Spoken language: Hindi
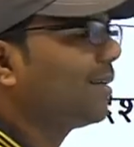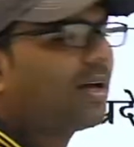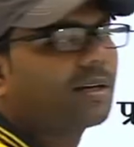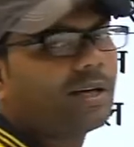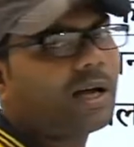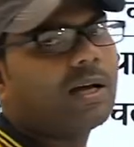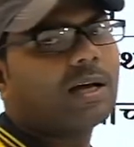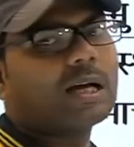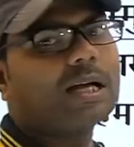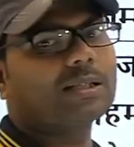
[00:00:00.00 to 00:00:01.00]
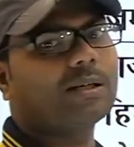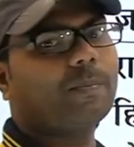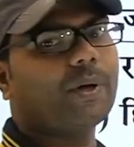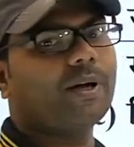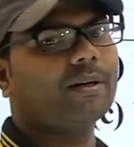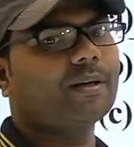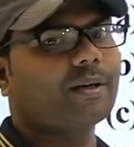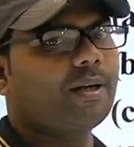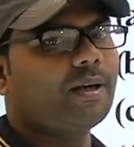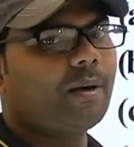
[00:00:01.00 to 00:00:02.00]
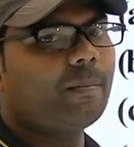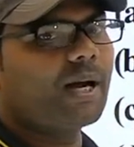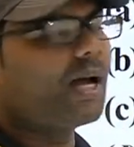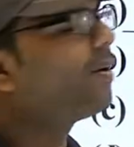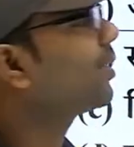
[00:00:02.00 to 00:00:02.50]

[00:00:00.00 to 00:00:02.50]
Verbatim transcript: किया गया है खासकर पर्यटन के बढ़ावा